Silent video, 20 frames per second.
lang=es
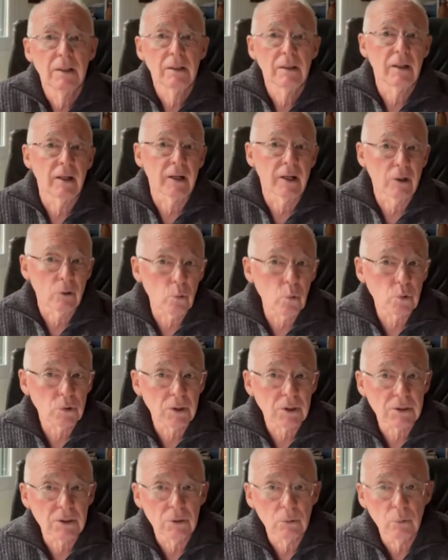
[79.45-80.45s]
que
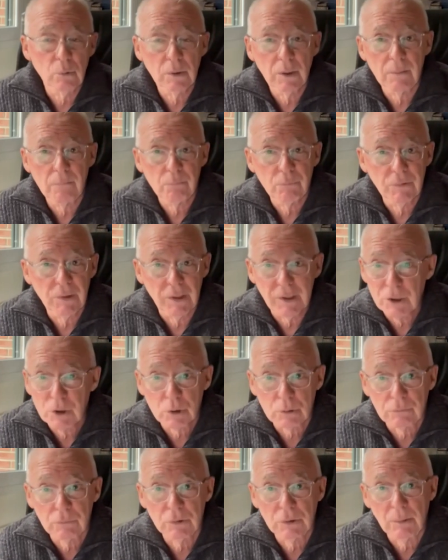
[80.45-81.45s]
recorta sin duda
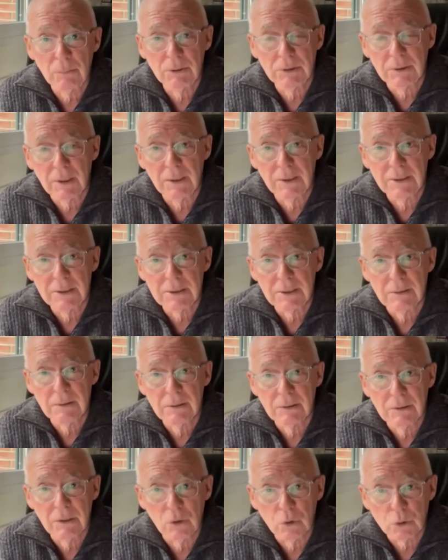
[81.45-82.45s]
derechos fundamentales
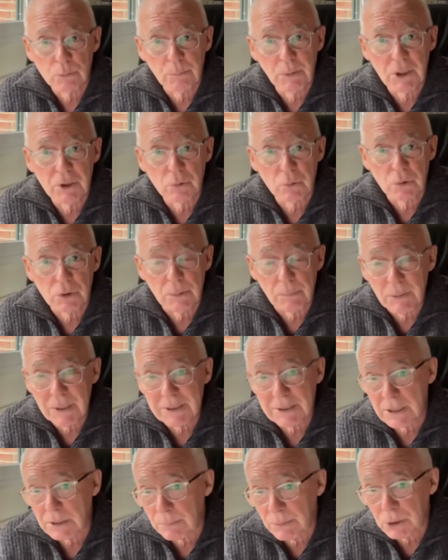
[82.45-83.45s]
de los presos y
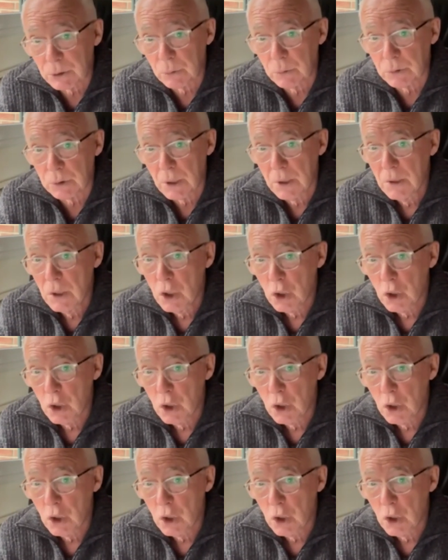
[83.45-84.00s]
presas vascos,